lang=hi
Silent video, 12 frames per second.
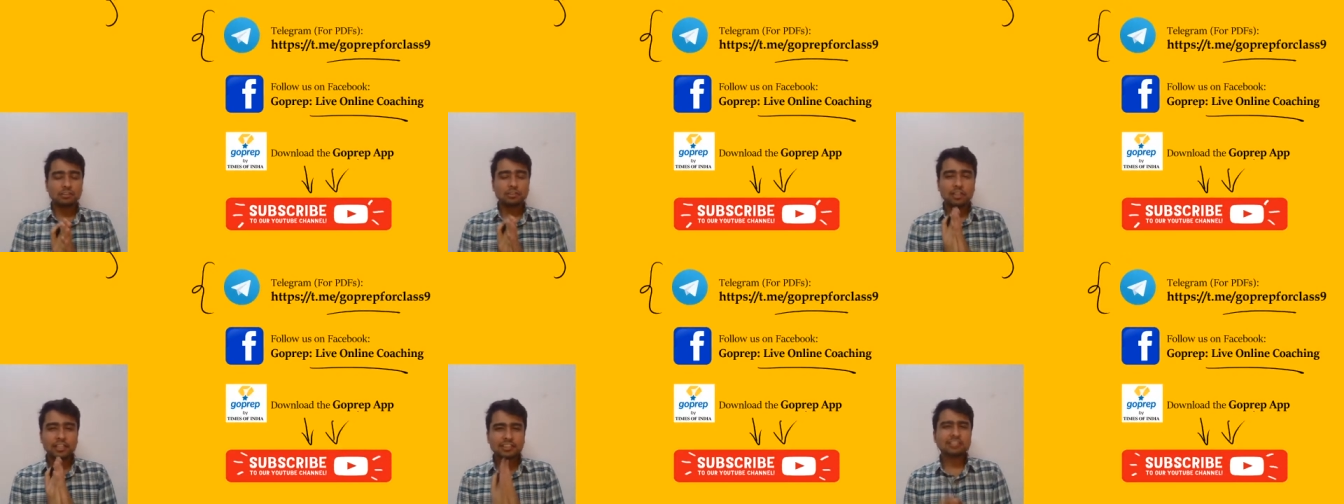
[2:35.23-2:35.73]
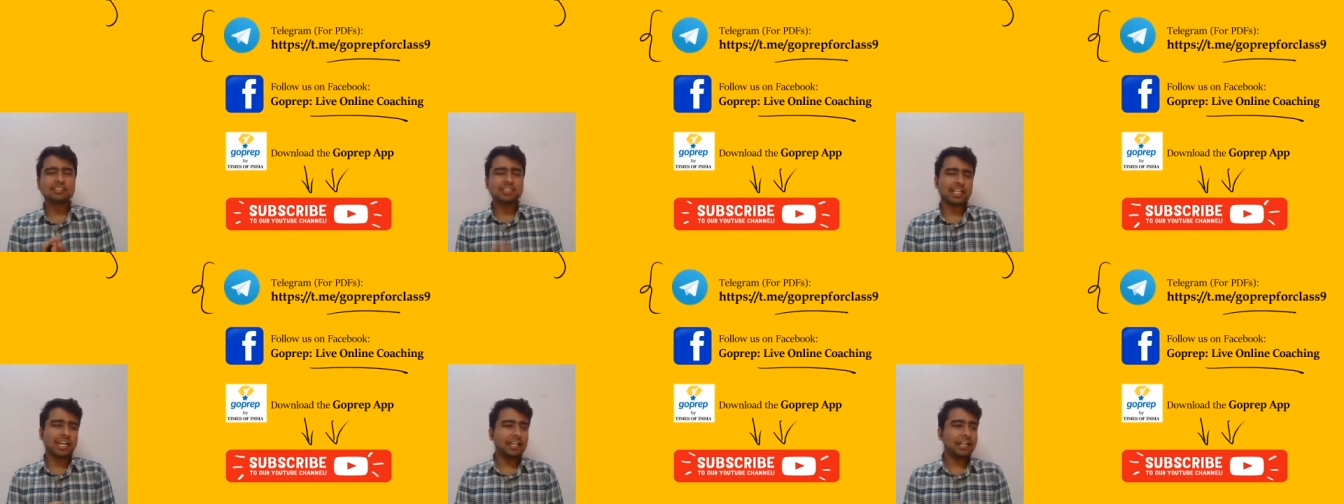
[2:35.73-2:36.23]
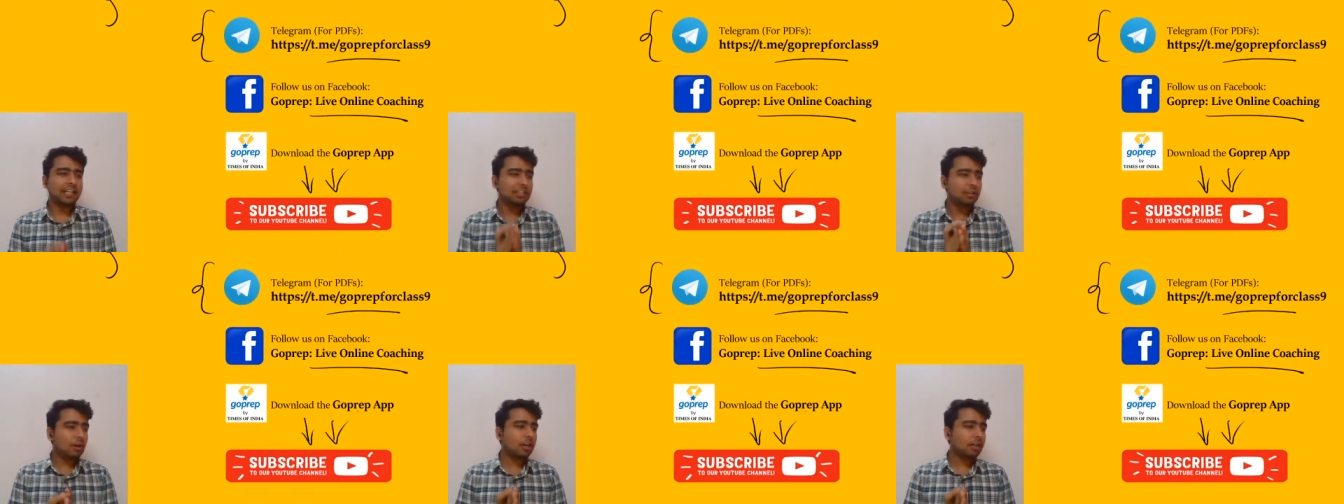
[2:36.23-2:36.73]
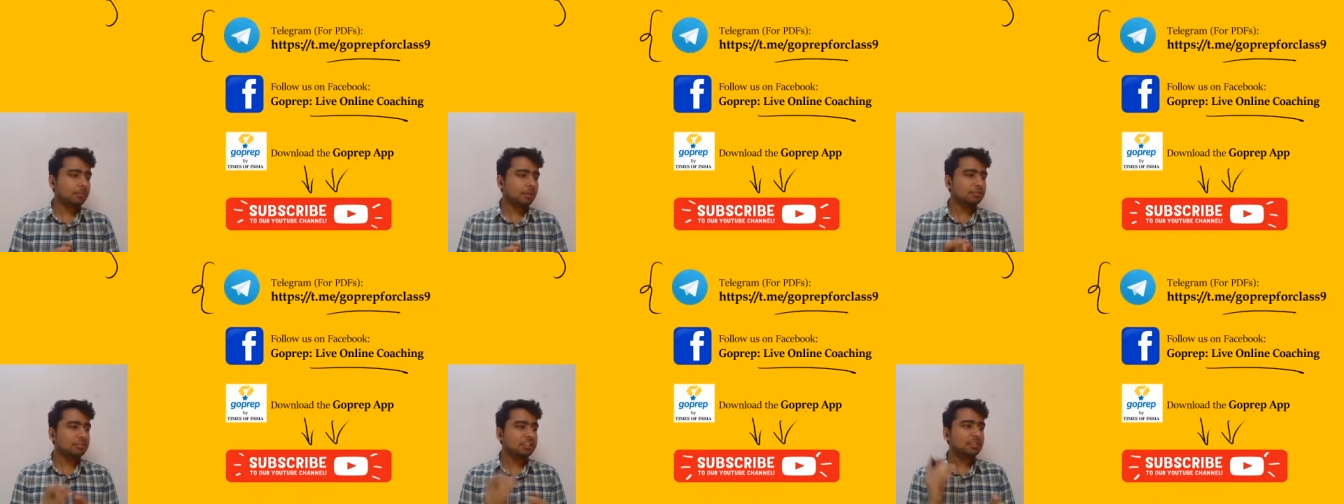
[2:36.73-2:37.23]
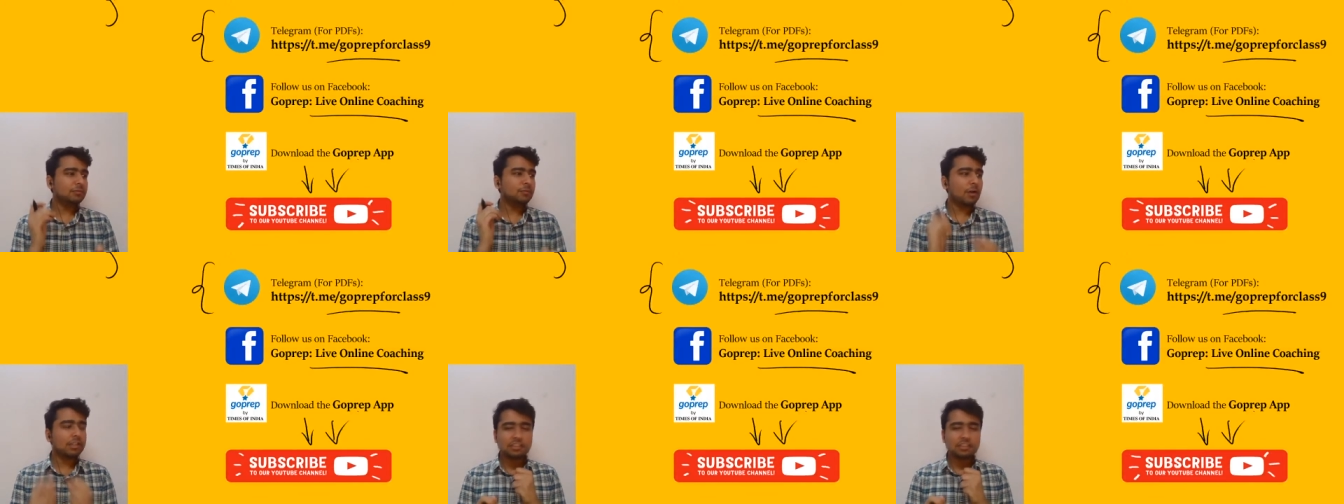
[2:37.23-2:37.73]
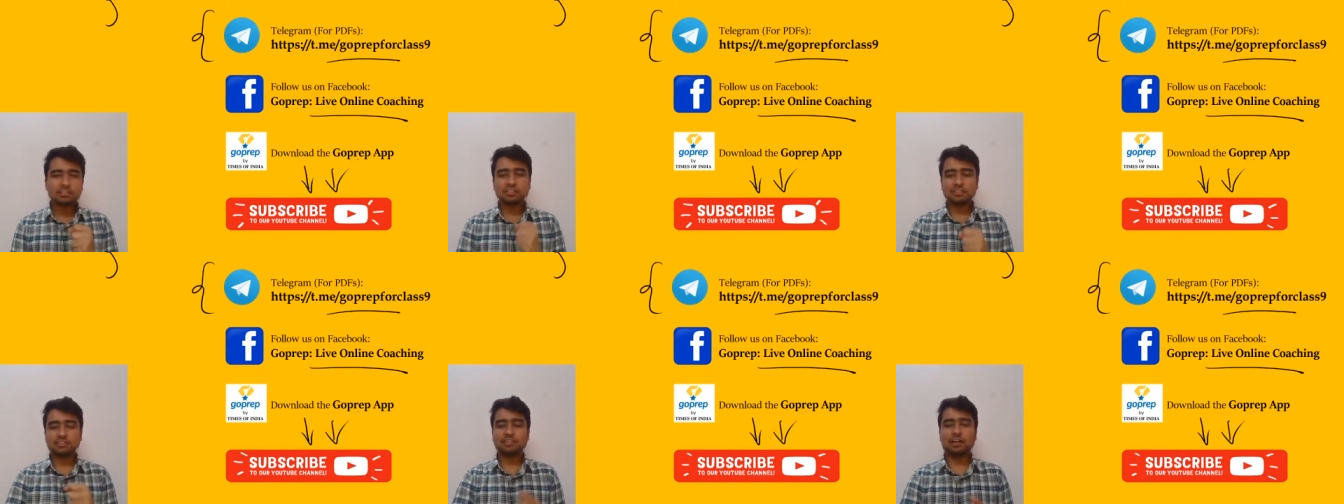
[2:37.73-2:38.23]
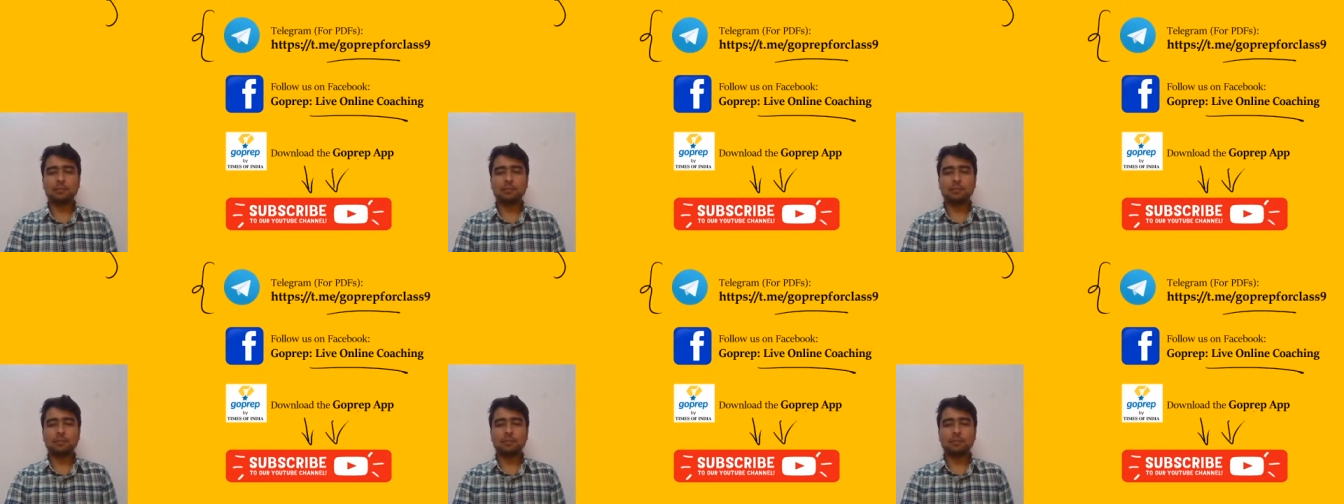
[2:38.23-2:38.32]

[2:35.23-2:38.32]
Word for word: So let us try and talk about ki what is this